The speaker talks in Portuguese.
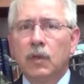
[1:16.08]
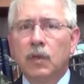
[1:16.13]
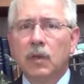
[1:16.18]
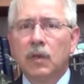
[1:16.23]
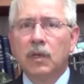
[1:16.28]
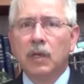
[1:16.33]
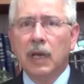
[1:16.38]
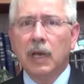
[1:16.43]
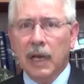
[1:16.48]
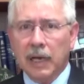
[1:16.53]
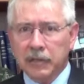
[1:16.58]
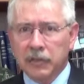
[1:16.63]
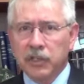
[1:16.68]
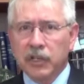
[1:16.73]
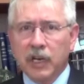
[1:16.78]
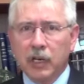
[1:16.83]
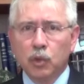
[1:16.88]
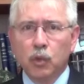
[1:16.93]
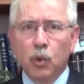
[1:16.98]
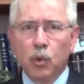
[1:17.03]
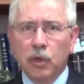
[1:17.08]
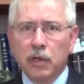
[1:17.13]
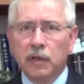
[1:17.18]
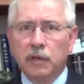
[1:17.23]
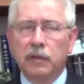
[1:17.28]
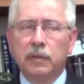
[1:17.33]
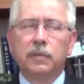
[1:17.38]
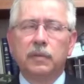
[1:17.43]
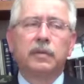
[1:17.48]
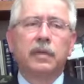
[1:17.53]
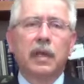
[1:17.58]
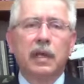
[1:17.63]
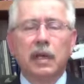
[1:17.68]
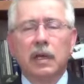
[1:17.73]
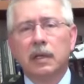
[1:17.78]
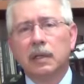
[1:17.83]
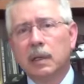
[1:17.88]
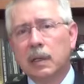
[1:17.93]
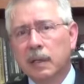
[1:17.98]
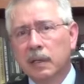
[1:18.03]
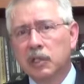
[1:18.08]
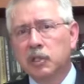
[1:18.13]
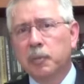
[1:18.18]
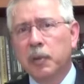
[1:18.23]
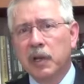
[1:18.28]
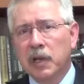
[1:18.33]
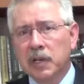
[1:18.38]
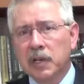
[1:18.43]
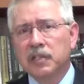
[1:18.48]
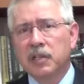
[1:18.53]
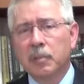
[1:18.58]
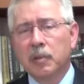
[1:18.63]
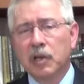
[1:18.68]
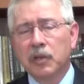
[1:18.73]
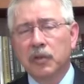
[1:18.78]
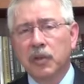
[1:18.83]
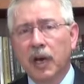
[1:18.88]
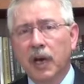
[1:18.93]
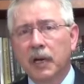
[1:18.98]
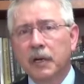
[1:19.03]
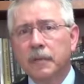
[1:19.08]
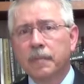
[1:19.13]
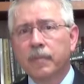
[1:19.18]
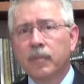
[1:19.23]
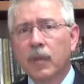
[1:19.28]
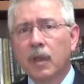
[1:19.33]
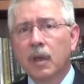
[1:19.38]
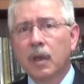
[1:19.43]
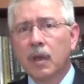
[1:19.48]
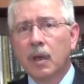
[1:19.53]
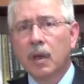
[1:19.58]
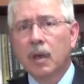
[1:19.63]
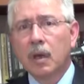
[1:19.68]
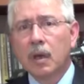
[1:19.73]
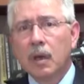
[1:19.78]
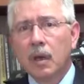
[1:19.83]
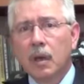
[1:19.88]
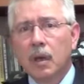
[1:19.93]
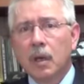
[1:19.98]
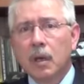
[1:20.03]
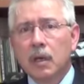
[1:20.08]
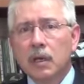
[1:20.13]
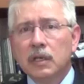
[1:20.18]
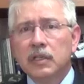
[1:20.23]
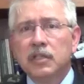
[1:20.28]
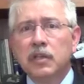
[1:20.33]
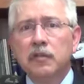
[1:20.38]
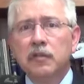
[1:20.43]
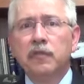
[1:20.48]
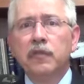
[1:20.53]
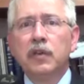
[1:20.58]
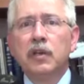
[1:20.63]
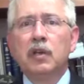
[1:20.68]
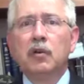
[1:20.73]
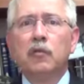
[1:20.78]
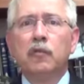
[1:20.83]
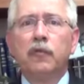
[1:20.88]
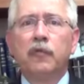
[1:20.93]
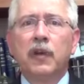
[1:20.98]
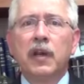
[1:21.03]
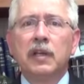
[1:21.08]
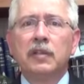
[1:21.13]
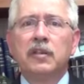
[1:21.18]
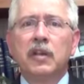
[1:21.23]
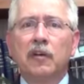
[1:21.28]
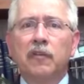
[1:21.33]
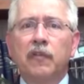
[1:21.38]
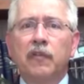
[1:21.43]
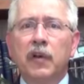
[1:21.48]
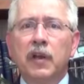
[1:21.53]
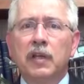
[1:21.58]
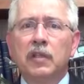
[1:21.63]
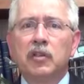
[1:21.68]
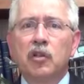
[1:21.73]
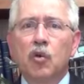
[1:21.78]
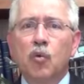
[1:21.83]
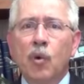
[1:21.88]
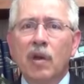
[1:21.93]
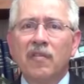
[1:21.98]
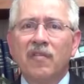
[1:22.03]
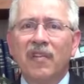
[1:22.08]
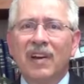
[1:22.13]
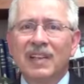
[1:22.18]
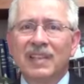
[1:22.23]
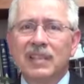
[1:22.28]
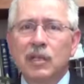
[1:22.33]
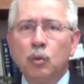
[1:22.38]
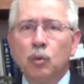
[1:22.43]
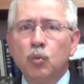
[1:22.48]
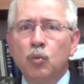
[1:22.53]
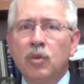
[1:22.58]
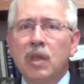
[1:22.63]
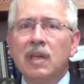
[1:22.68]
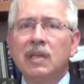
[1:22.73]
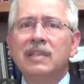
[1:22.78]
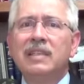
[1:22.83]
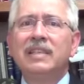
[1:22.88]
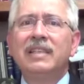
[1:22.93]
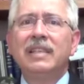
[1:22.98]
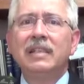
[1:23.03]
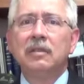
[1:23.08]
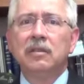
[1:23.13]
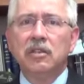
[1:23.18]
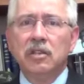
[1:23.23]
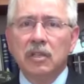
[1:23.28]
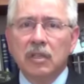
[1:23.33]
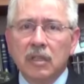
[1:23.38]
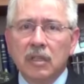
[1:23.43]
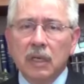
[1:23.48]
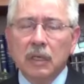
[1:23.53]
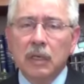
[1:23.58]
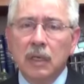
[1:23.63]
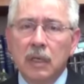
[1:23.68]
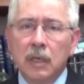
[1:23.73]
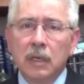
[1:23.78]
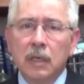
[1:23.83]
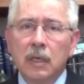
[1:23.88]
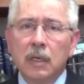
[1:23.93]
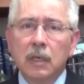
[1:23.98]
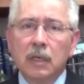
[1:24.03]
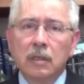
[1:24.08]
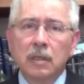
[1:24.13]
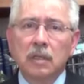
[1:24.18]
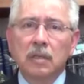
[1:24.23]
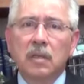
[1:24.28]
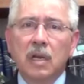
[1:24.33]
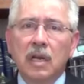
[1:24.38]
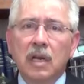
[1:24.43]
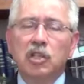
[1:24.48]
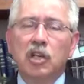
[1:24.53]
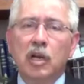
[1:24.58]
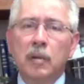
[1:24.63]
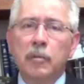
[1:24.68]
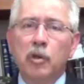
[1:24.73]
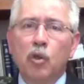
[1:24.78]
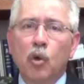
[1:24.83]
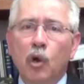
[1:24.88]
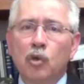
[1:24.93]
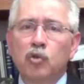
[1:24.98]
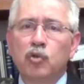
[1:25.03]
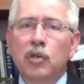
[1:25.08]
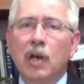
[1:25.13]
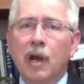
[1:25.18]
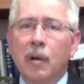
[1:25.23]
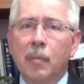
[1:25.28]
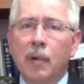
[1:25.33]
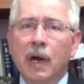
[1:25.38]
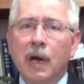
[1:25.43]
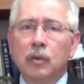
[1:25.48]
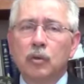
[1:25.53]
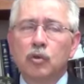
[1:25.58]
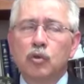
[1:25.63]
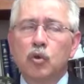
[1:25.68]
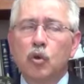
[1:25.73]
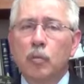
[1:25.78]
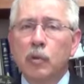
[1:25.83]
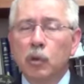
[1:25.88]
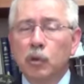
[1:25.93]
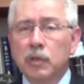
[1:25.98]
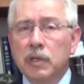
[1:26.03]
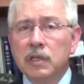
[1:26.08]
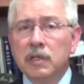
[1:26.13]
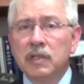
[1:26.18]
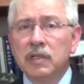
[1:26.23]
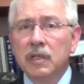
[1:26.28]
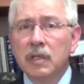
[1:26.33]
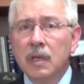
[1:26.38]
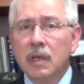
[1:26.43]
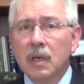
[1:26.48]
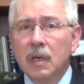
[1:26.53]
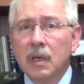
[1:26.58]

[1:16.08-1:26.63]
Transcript: que é atirador e tem experiência militar, e se viram frente a frente com a invasão decidida de três criminosos armados, como eu disse,